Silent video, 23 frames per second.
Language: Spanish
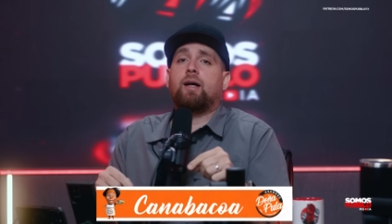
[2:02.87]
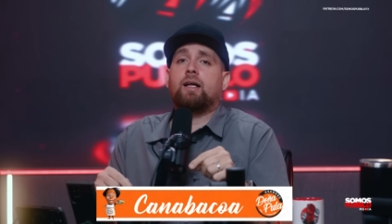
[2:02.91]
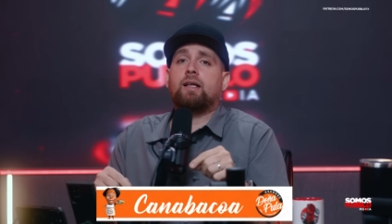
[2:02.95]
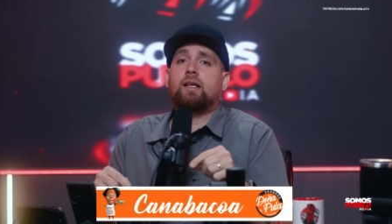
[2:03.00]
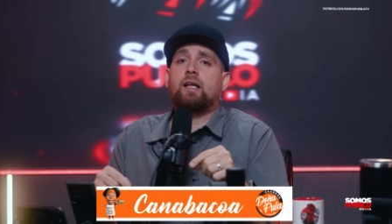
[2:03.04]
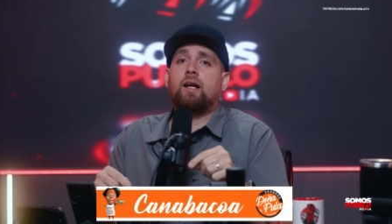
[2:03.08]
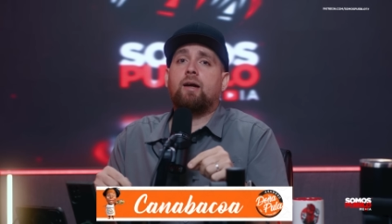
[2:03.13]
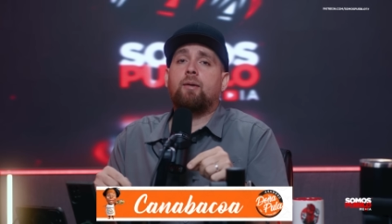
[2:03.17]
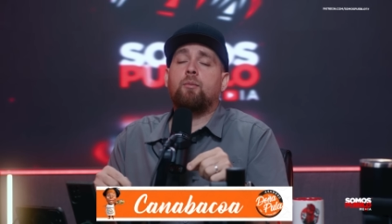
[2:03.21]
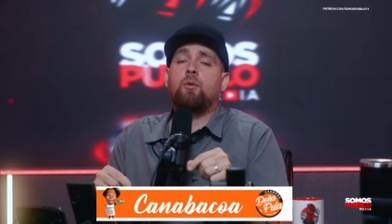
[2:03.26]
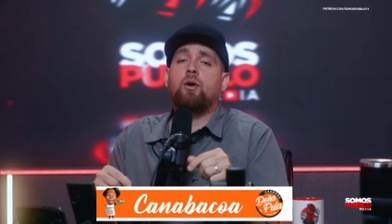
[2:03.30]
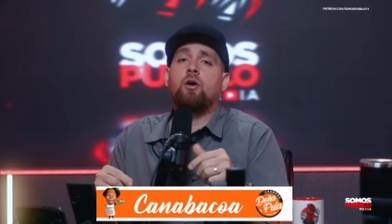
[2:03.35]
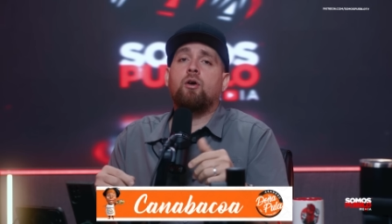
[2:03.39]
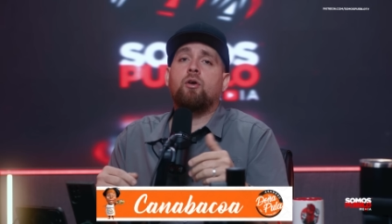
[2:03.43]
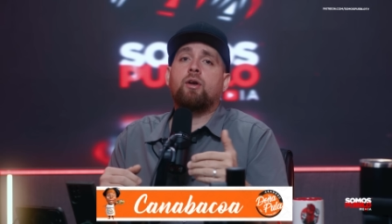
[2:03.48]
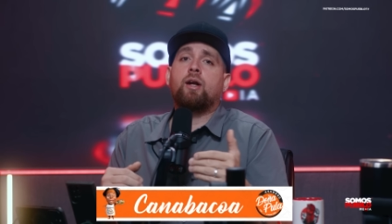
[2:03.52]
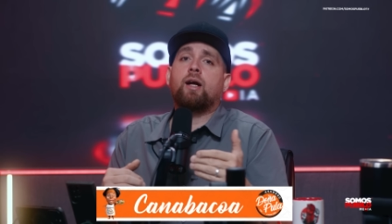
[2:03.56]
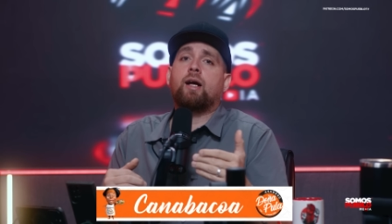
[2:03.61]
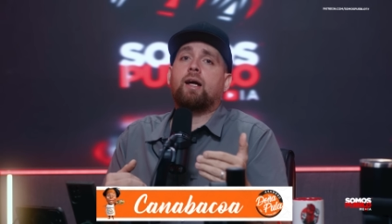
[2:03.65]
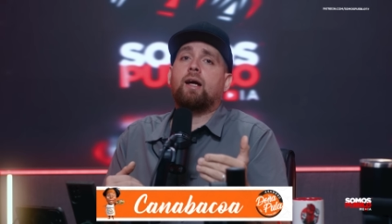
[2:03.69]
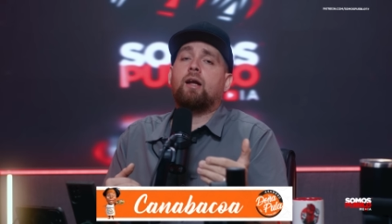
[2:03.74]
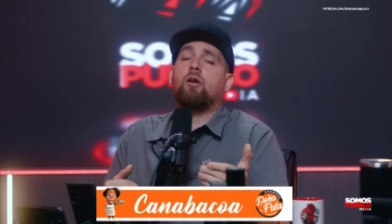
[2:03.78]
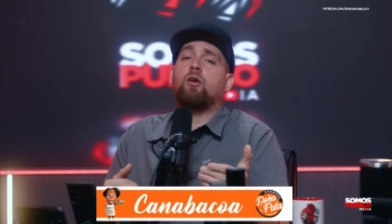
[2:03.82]
que traemos
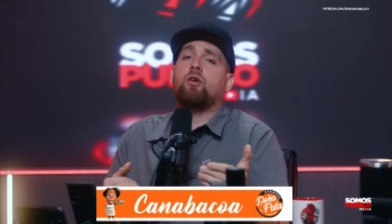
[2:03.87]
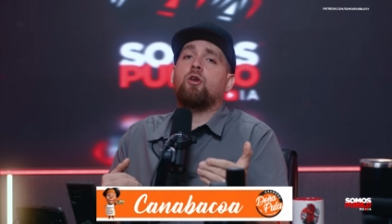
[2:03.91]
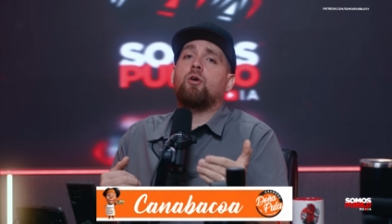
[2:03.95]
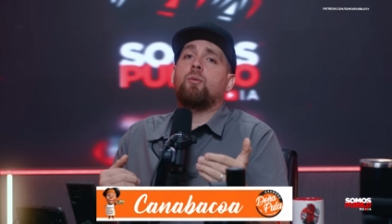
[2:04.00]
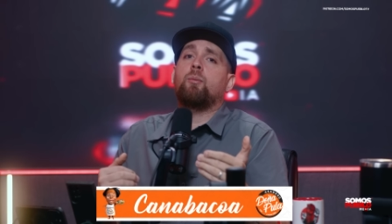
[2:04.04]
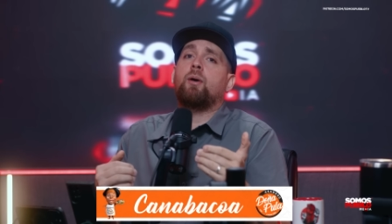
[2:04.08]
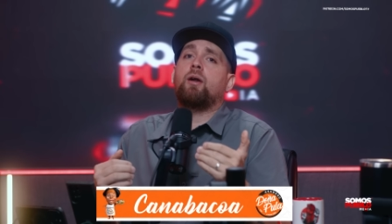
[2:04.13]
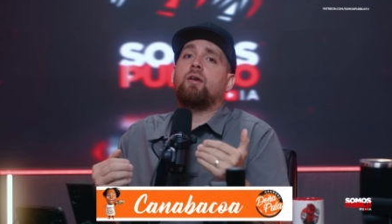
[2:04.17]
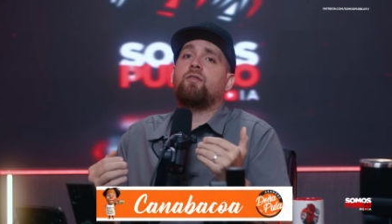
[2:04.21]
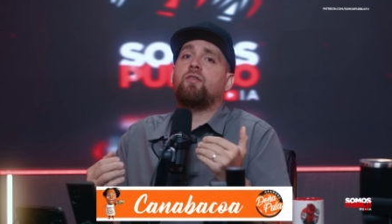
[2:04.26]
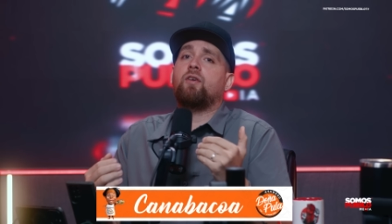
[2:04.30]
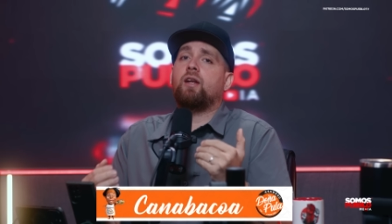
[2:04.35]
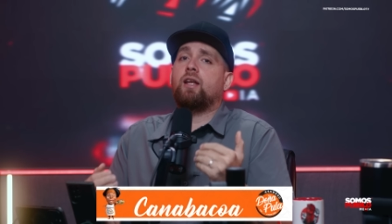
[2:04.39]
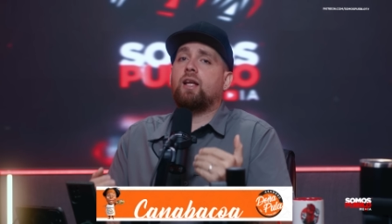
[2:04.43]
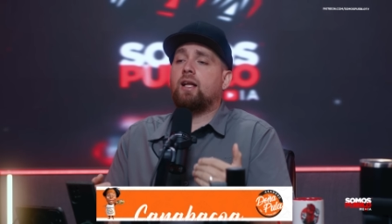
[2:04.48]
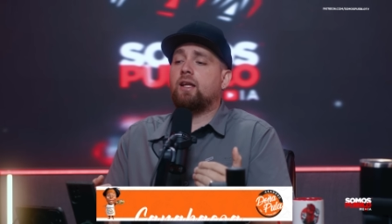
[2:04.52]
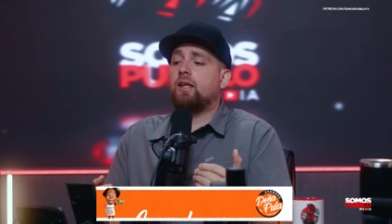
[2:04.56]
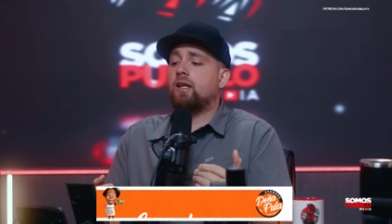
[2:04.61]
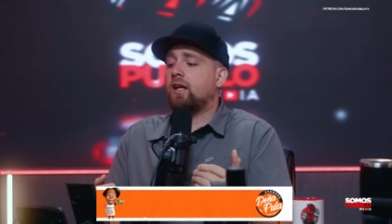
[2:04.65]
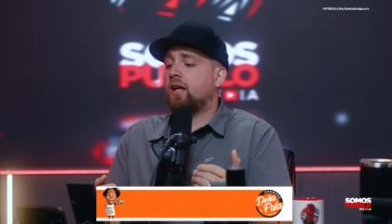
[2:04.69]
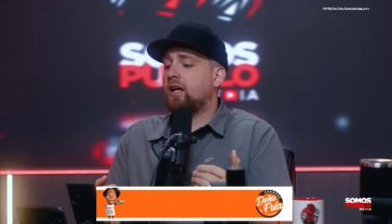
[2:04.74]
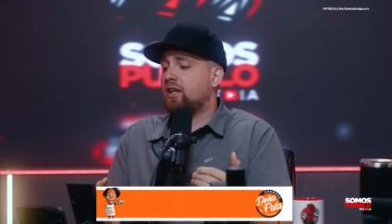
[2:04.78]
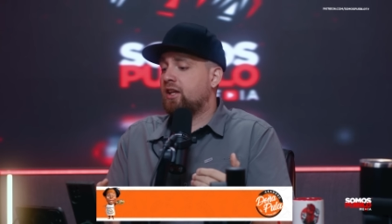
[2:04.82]
ahora, que es lo de Omar
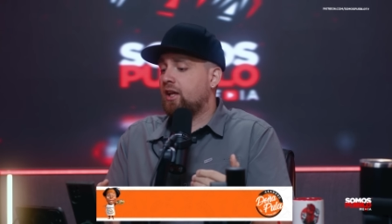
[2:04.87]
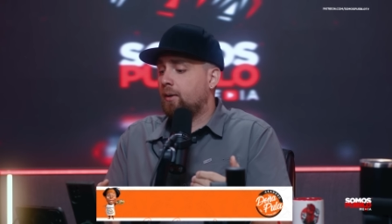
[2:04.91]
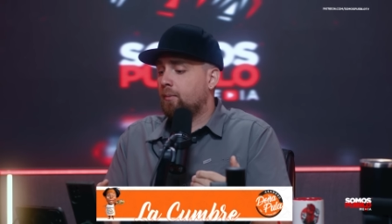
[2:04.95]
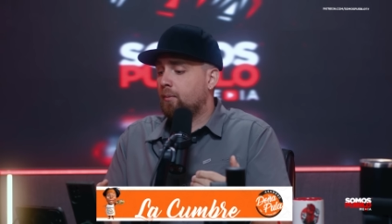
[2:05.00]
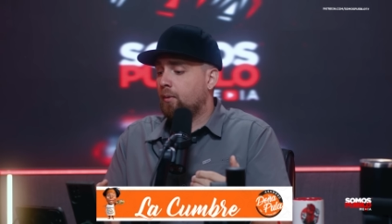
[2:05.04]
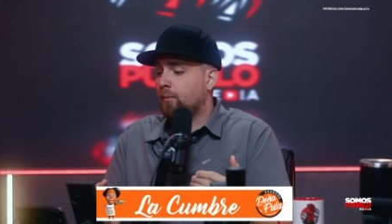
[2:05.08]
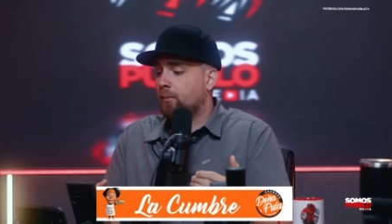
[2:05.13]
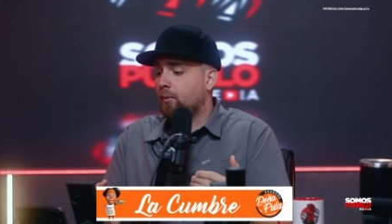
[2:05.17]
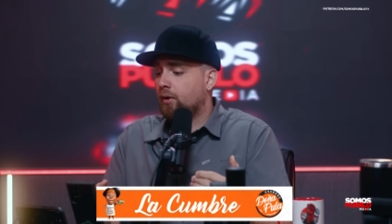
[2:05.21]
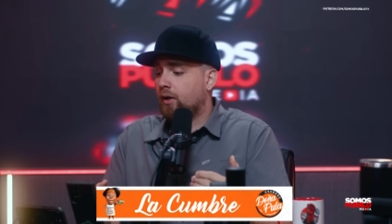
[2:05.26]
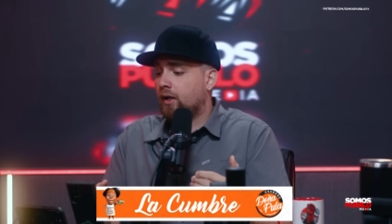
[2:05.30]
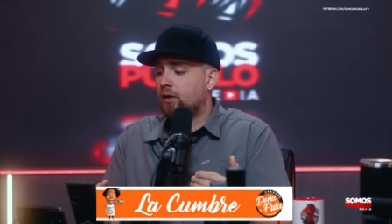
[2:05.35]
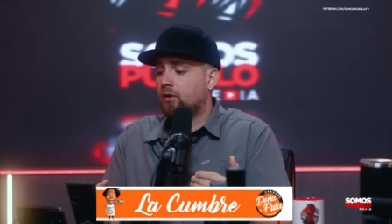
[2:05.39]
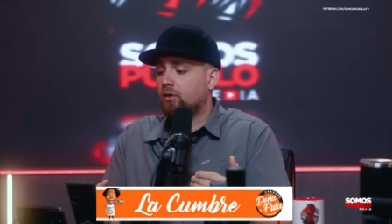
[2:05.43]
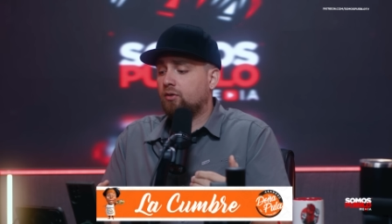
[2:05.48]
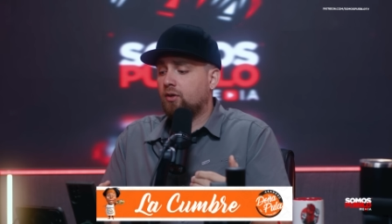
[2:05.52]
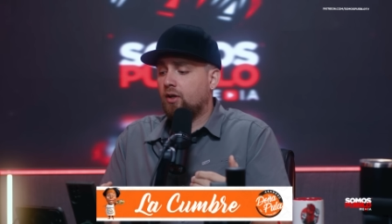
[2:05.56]
Fernández y Guillermo Moreno.